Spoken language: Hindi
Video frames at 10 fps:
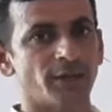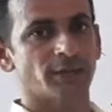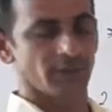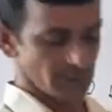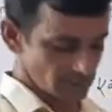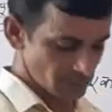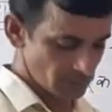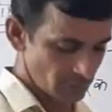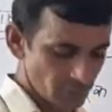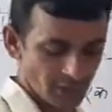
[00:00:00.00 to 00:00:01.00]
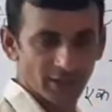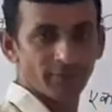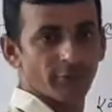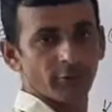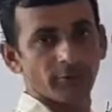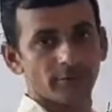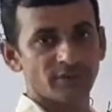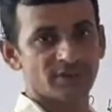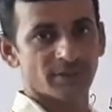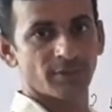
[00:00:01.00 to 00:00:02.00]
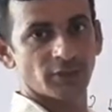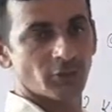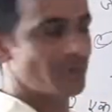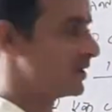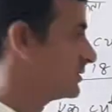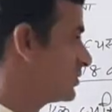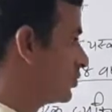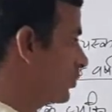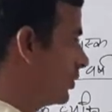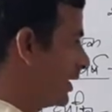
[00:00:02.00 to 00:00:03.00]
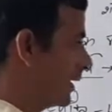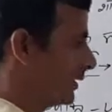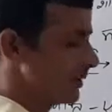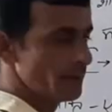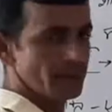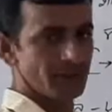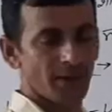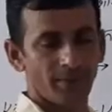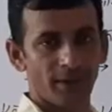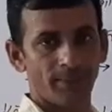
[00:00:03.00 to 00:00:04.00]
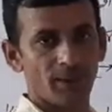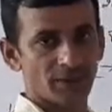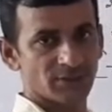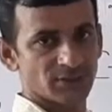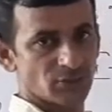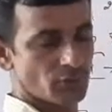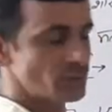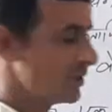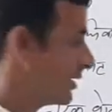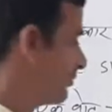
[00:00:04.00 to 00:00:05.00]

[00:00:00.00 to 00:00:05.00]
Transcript: गई थी रुक गया था फ़ोन इसके बाद दोबारा से शुरू हुआ है यहाँ मैंने पांच शोषण के